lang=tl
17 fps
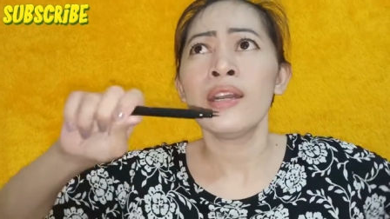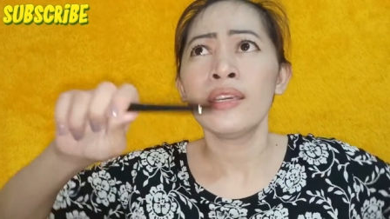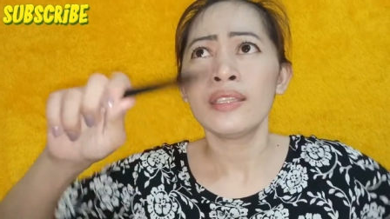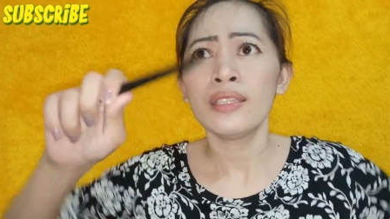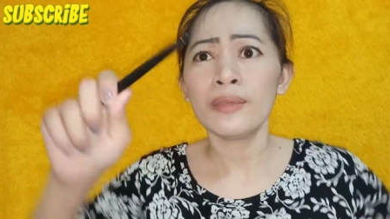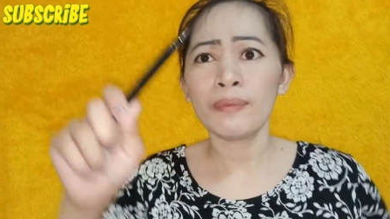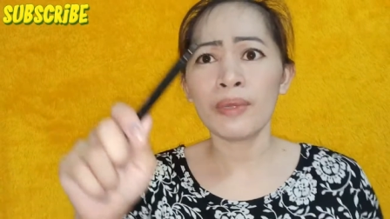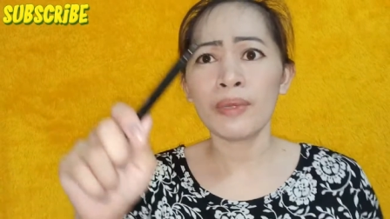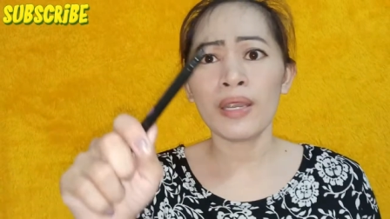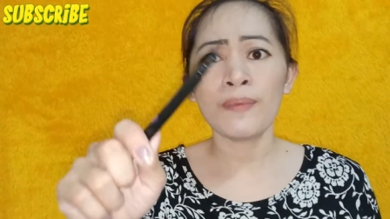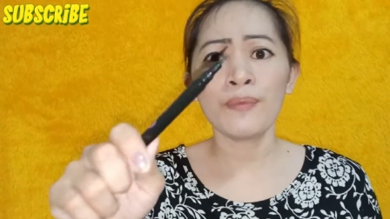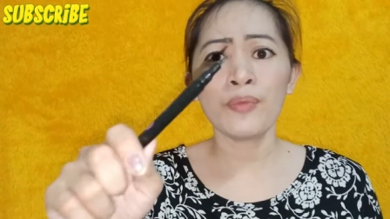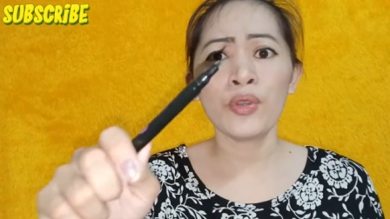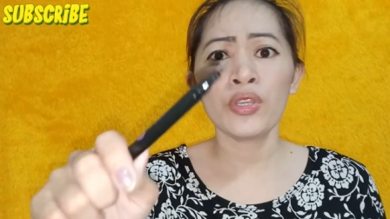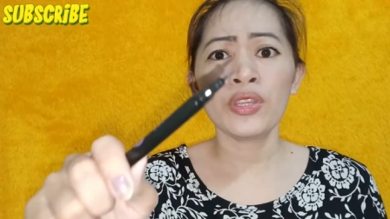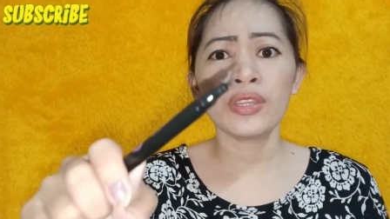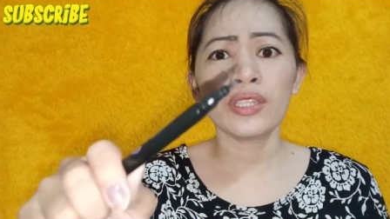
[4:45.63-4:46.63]

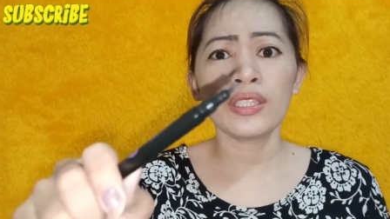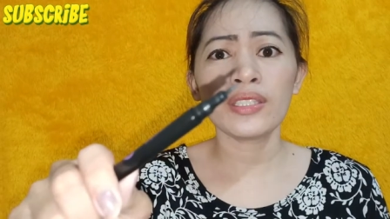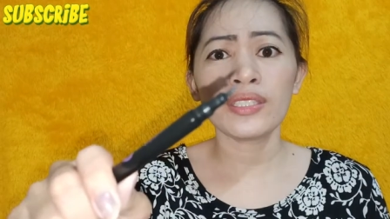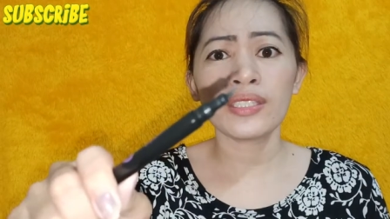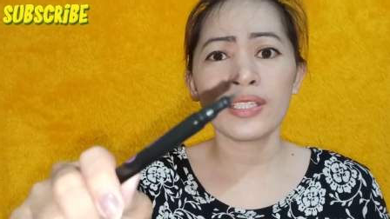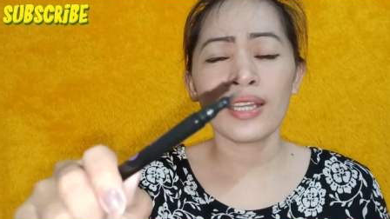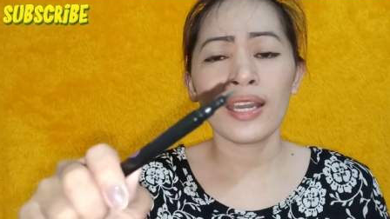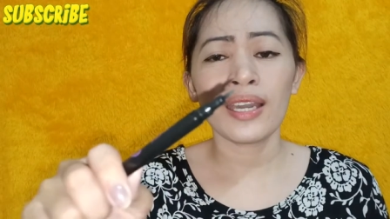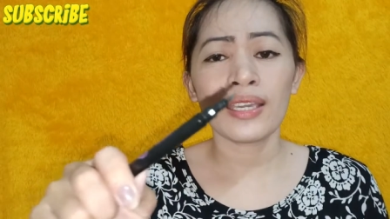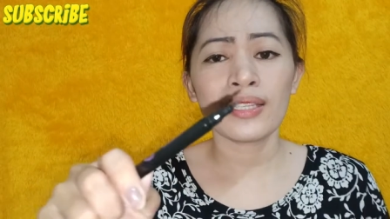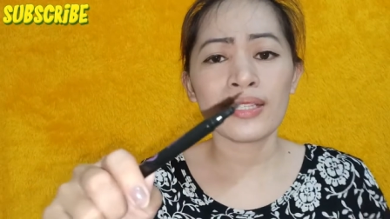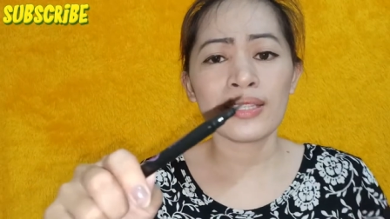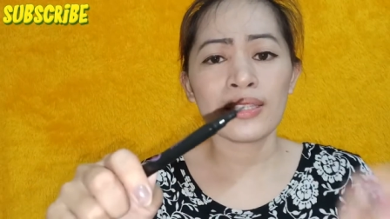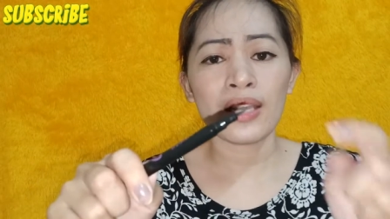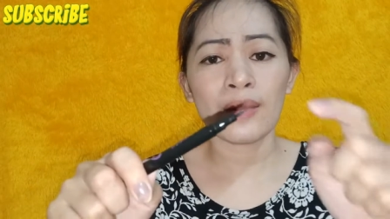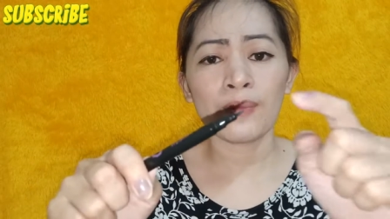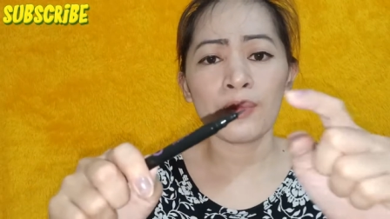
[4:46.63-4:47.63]
Napaka-pointed niya guys.
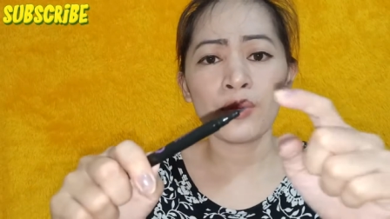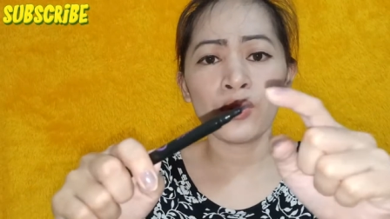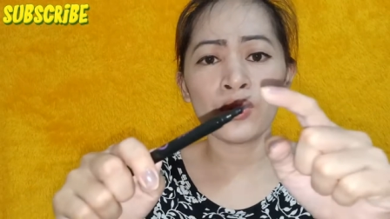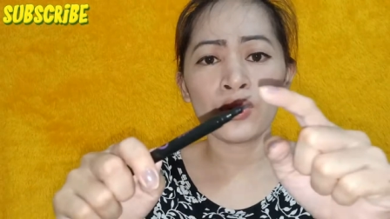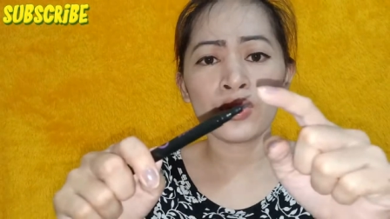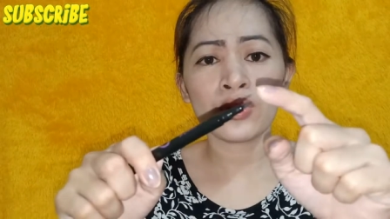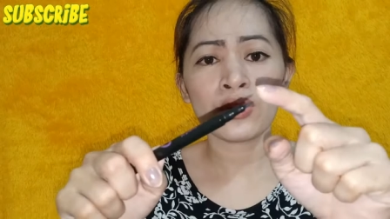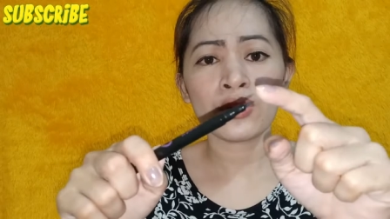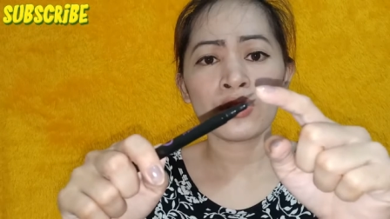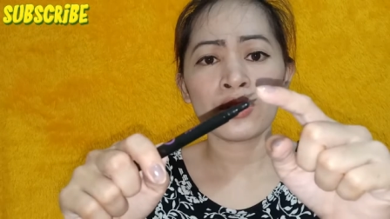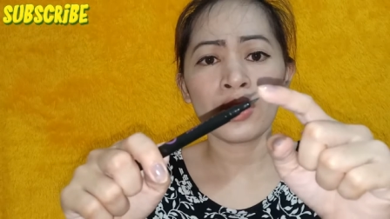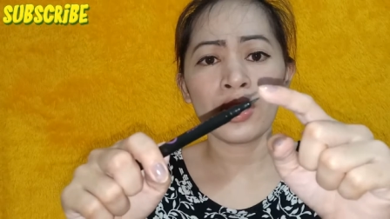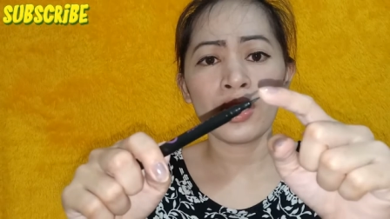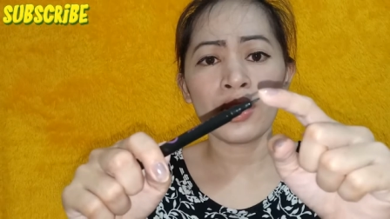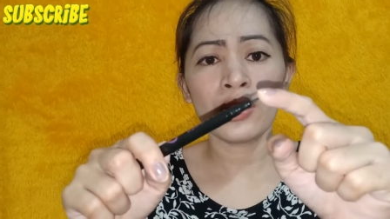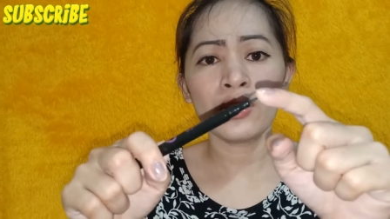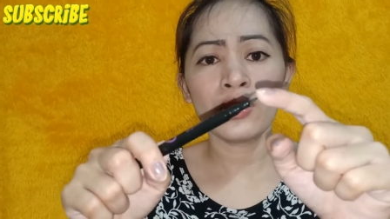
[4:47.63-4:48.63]
Tapos,
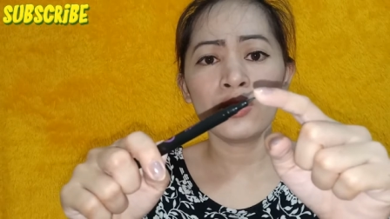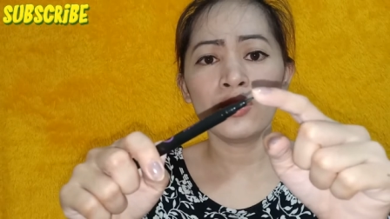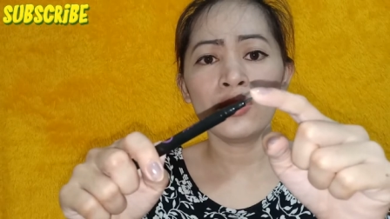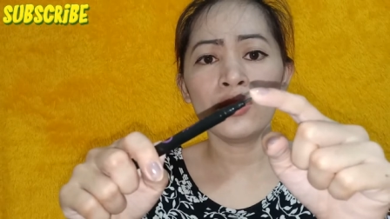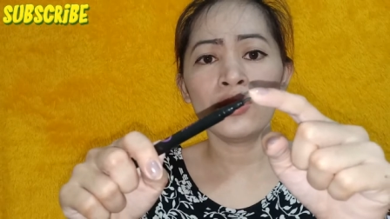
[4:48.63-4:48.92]
Ayan o, oh.